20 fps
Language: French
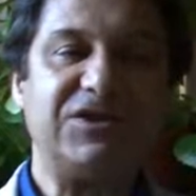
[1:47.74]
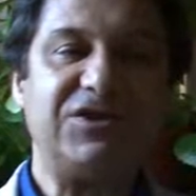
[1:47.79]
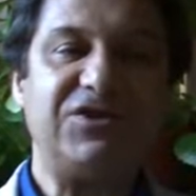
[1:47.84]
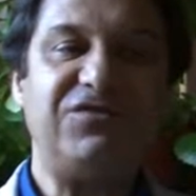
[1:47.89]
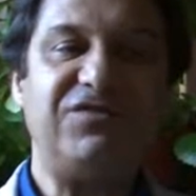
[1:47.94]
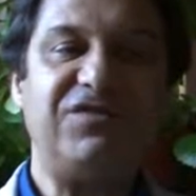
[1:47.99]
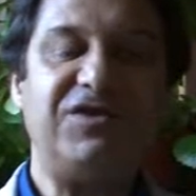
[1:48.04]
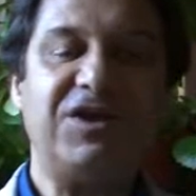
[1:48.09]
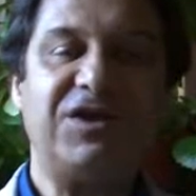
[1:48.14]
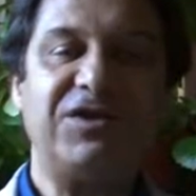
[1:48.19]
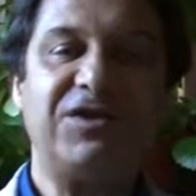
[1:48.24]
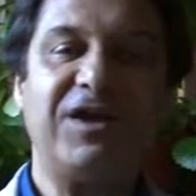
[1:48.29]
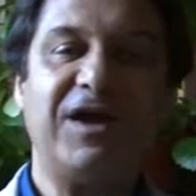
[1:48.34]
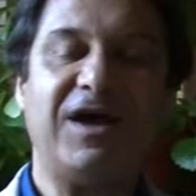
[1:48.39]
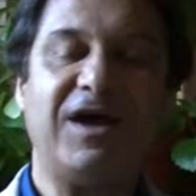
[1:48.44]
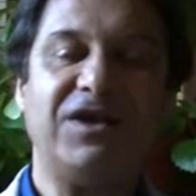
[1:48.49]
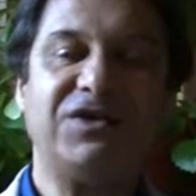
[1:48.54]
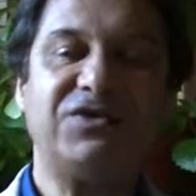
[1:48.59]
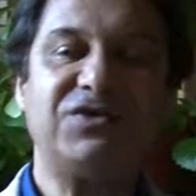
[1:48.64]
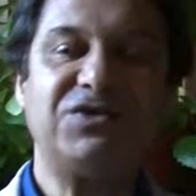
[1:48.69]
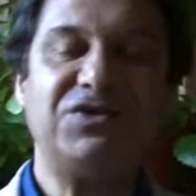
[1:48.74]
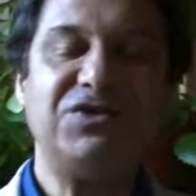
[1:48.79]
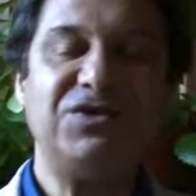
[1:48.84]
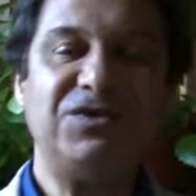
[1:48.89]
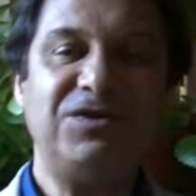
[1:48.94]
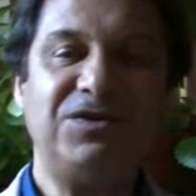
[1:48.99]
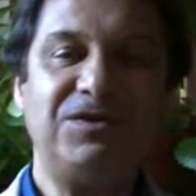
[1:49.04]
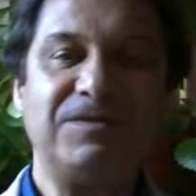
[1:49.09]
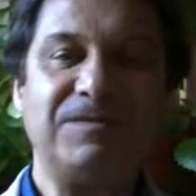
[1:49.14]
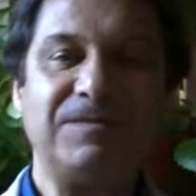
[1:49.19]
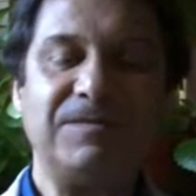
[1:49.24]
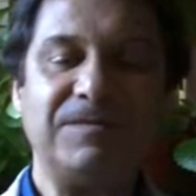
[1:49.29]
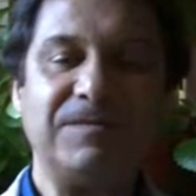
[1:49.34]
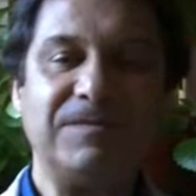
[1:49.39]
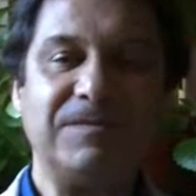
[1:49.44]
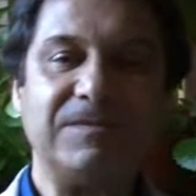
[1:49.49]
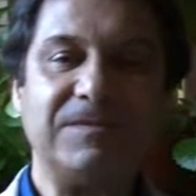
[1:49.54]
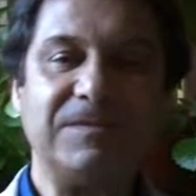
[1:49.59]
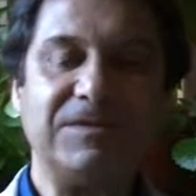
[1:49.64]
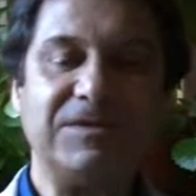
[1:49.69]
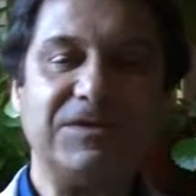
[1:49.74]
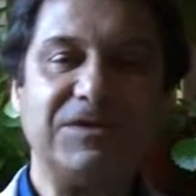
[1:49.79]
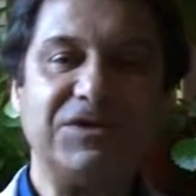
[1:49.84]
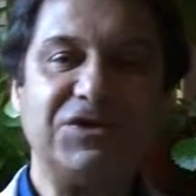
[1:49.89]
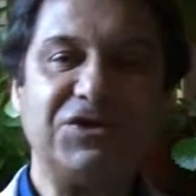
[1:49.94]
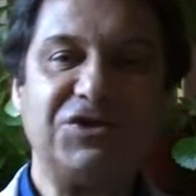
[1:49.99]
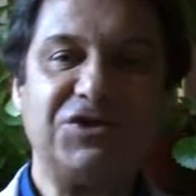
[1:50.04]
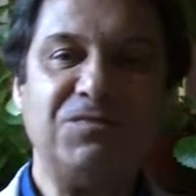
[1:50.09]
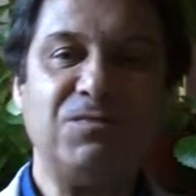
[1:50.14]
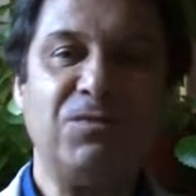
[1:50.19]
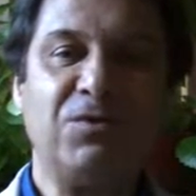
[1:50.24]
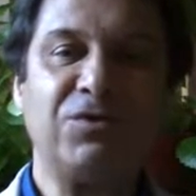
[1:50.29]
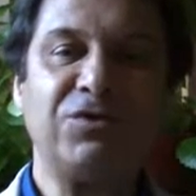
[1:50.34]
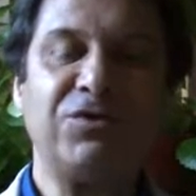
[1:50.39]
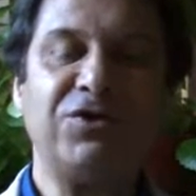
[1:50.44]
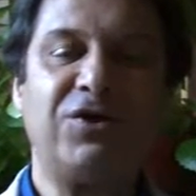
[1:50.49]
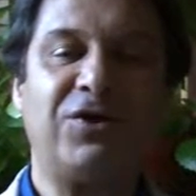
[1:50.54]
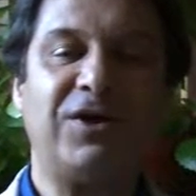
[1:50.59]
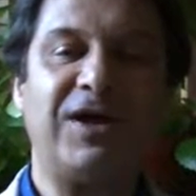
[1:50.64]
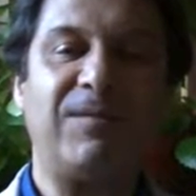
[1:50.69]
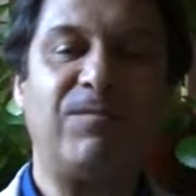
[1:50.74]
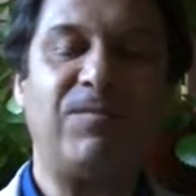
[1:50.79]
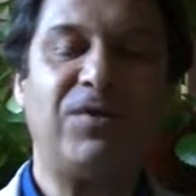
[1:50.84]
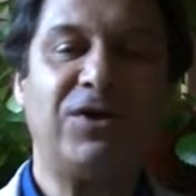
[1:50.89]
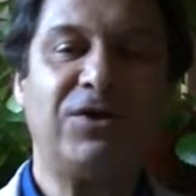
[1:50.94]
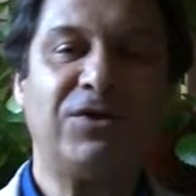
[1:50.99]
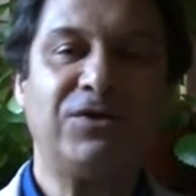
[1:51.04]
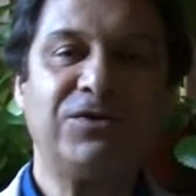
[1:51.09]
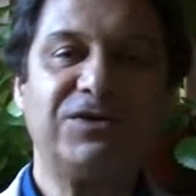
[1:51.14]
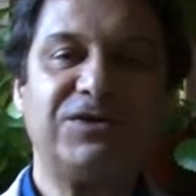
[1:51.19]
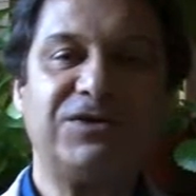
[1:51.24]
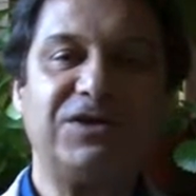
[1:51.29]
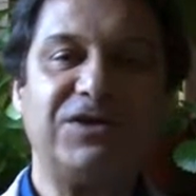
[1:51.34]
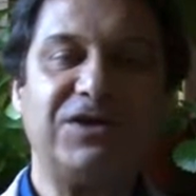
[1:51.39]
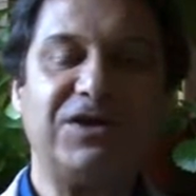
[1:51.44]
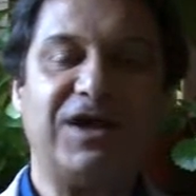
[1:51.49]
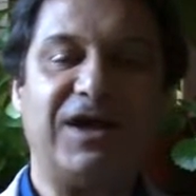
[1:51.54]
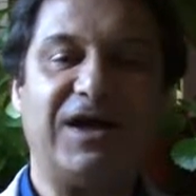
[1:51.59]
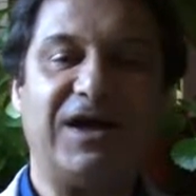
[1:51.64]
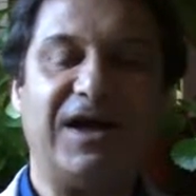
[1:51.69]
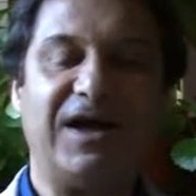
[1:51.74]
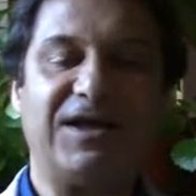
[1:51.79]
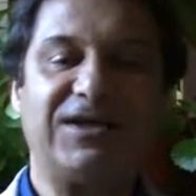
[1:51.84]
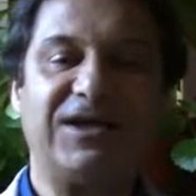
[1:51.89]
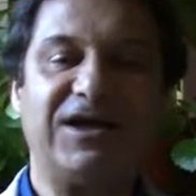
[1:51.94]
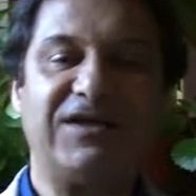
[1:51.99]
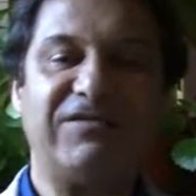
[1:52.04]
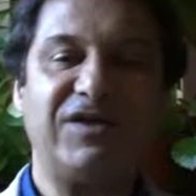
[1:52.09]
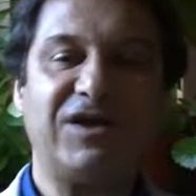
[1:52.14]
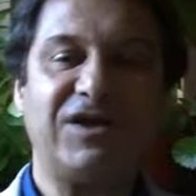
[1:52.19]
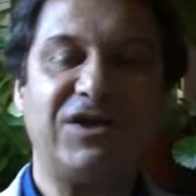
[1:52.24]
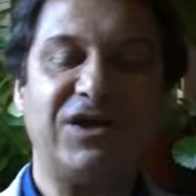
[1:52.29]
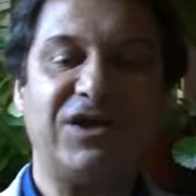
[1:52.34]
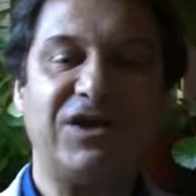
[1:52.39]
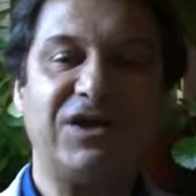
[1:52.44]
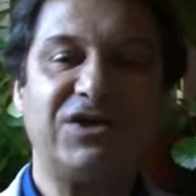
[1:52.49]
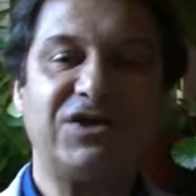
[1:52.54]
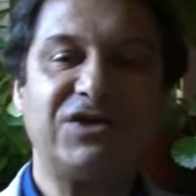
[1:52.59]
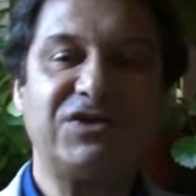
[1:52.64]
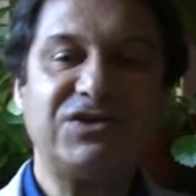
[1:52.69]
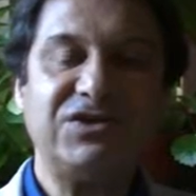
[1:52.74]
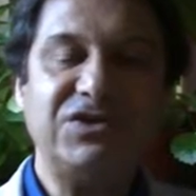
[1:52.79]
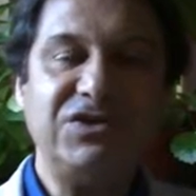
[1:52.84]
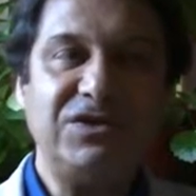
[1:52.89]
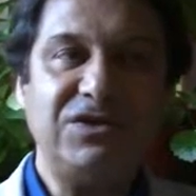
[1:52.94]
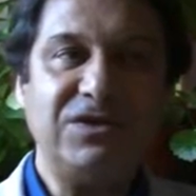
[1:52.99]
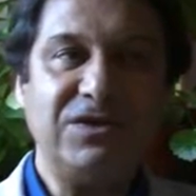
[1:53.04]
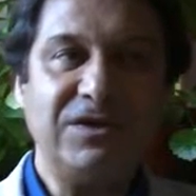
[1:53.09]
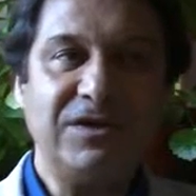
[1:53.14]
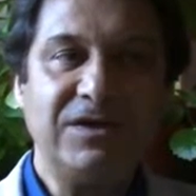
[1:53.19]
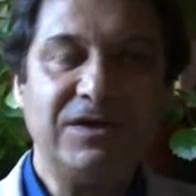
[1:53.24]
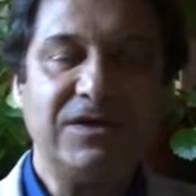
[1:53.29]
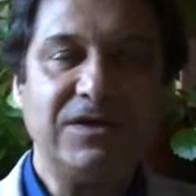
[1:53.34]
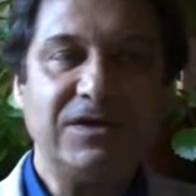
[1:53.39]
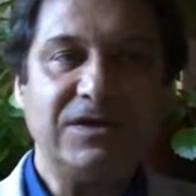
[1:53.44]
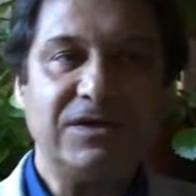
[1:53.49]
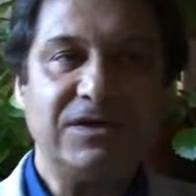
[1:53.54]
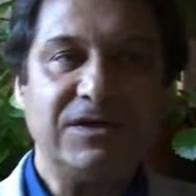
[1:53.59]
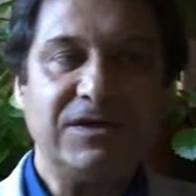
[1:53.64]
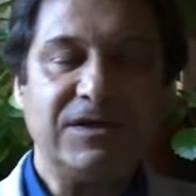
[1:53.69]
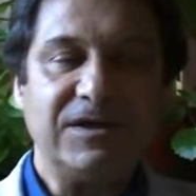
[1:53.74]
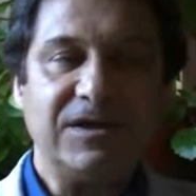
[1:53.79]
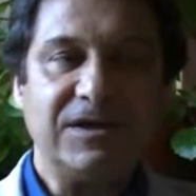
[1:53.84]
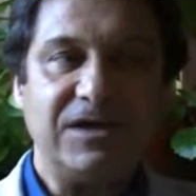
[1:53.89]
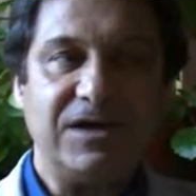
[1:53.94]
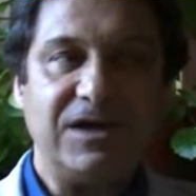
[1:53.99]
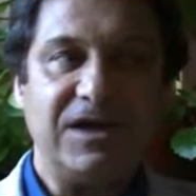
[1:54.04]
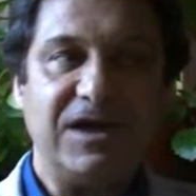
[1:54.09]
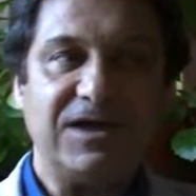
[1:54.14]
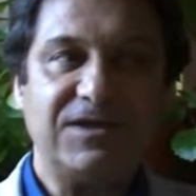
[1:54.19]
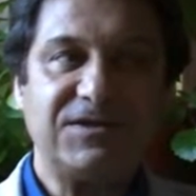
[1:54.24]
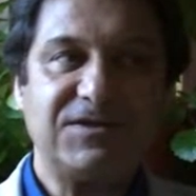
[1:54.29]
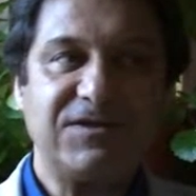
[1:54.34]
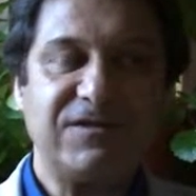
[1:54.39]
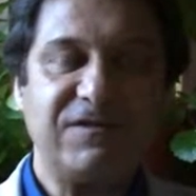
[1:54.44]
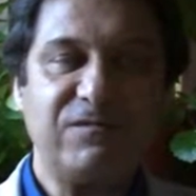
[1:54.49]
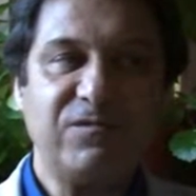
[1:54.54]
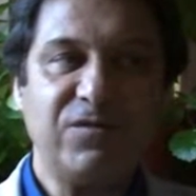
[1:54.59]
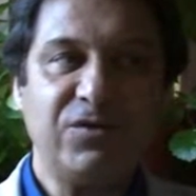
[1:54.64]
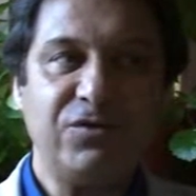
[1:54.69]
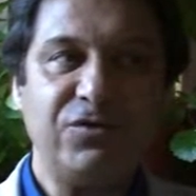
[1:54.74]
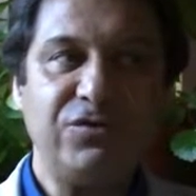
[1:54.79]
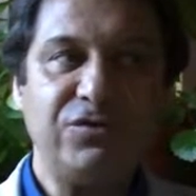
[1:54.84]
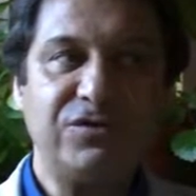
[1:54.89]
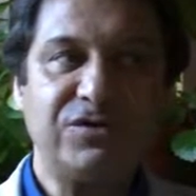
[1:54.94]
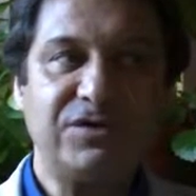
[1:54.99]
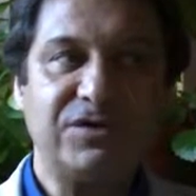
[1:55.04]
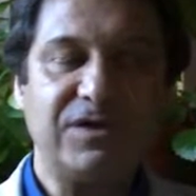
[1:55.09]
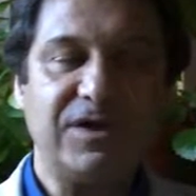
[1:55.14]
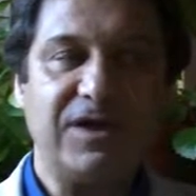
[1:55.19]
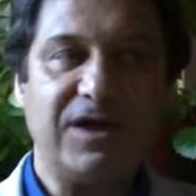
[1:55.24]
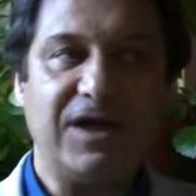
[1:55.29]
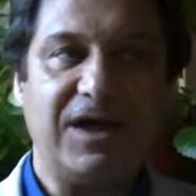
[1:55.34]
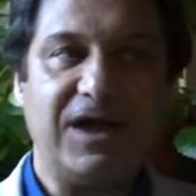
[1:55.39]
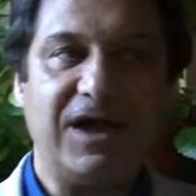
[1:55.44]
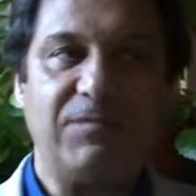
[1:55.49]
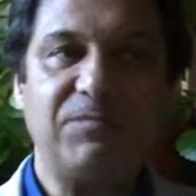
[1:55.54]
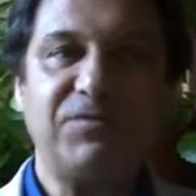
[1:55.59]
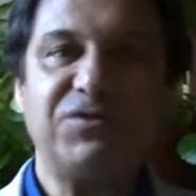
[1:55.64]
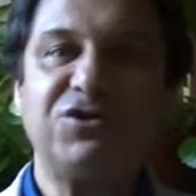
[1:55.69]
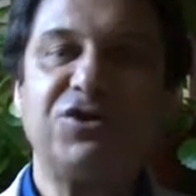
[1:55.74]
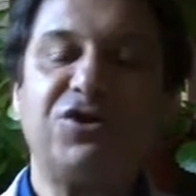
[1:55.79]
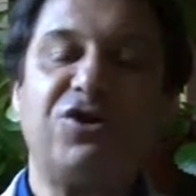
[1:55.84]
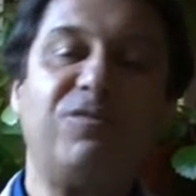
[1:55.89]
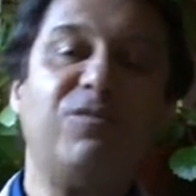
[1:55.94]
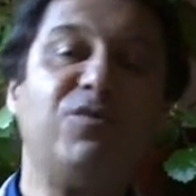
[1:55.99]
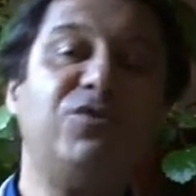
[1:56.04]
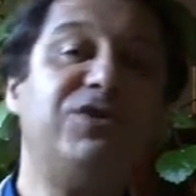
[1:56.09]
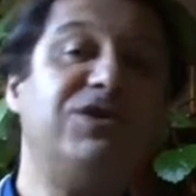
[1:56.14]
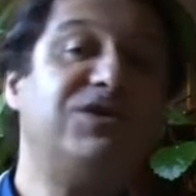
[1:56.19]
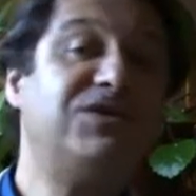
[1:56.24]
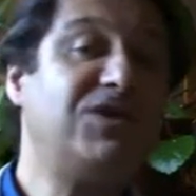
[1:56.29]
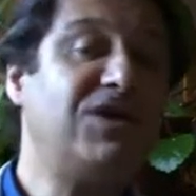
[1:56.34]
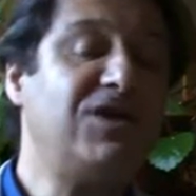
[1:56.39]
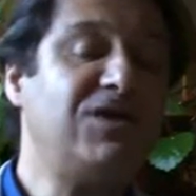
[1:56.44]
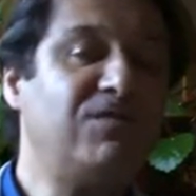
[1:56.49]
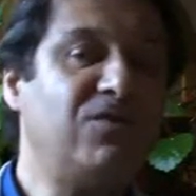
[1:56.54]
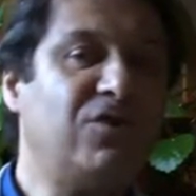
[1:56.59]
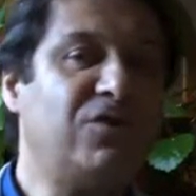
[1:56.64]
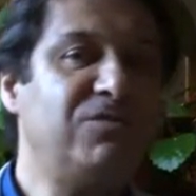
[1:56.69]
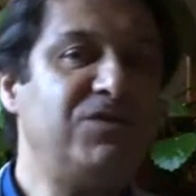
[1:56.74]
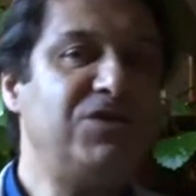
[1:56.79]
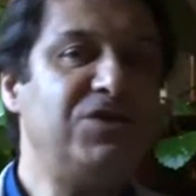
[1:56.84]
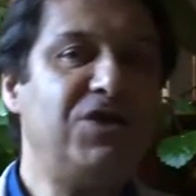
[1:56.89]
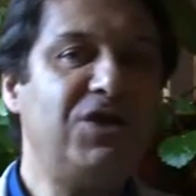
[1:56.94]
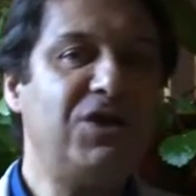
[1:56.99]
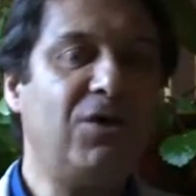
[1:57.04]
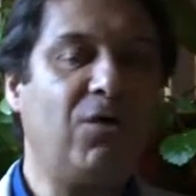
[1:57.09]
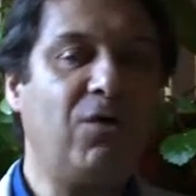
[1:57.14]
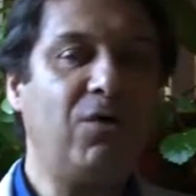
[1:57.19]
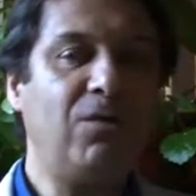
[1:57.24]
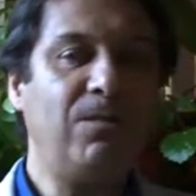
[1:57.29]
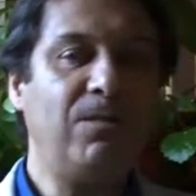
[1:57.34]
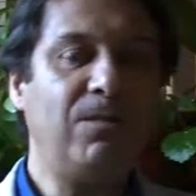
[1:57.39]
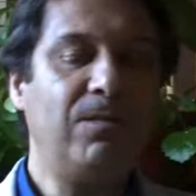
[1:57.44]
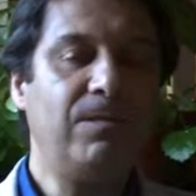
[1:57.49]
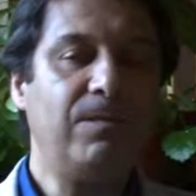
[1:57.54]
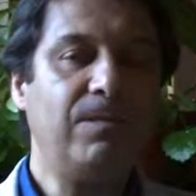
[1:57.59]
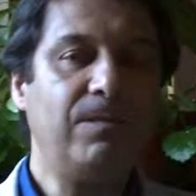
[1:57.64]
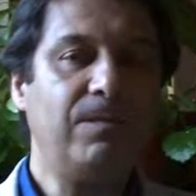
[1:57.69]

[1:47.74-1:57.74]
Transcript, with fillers: qui vient des racines, qui monte dans la plante, et à travers la racine, la sève brute absorbe des éléments minéraux.